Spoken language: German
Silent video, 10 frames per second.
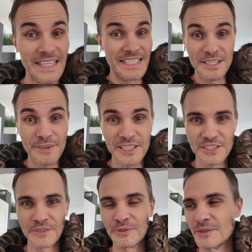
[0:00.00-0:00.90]
ist nie
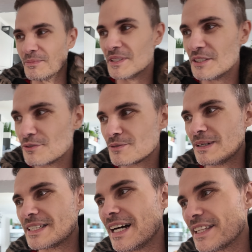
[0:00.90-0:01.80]
fertig geworden.
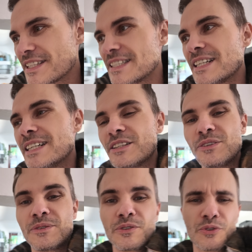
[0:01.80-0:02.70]
Beziehungsweise andere Sachen
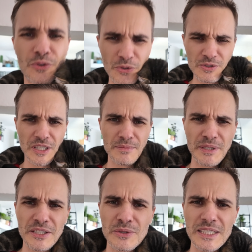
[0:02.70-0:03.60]
hatten größere
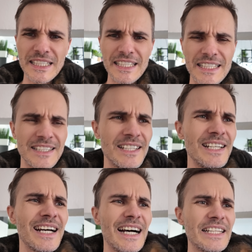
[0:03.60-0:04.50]
Prioritäten,
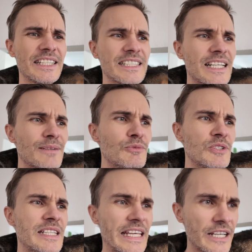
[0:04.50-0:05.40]
andere Sachen
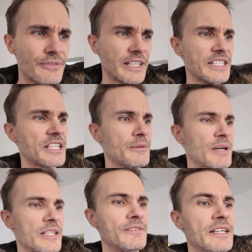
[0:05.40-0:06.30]
mussten eher fertig
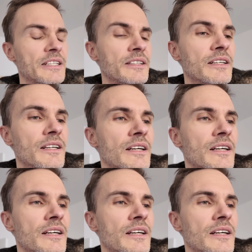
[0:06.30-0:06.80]
gemacht werden.